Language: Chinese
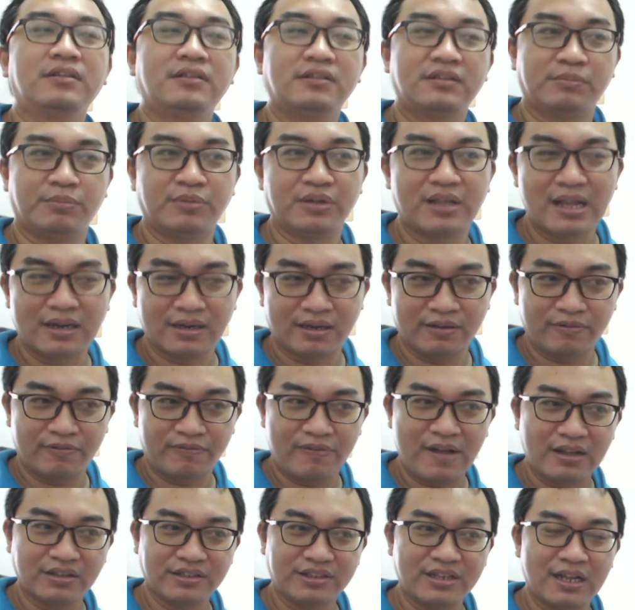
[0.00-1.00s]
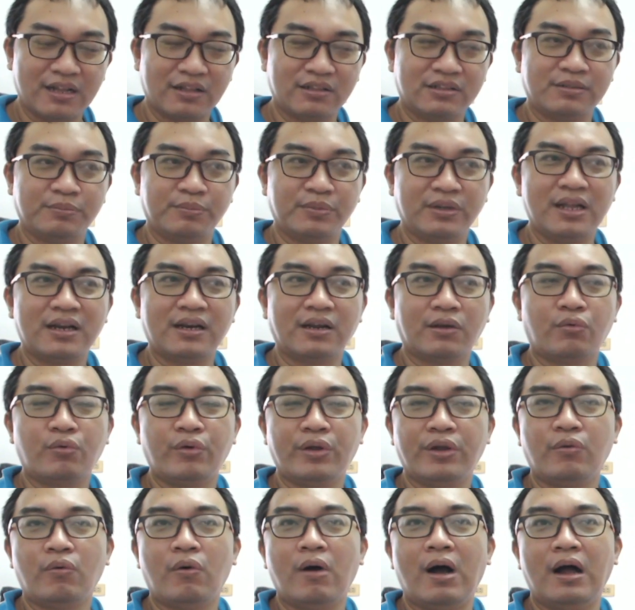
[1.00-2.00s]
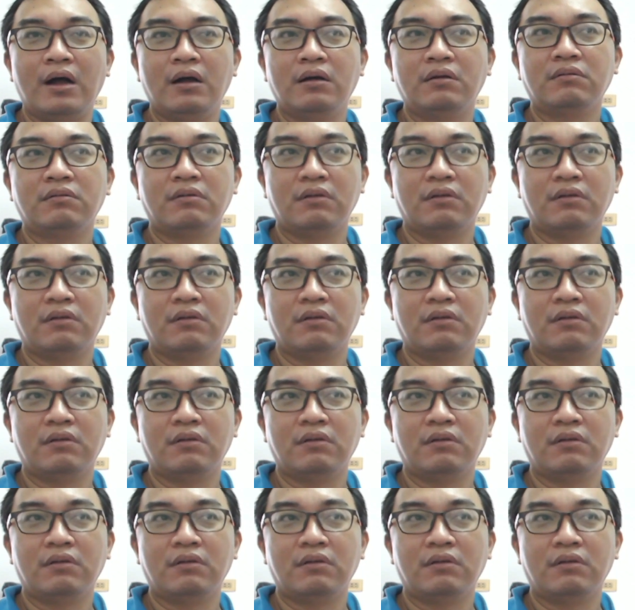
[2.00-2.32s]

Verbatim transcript: 什么样的方向，怎么样的规划？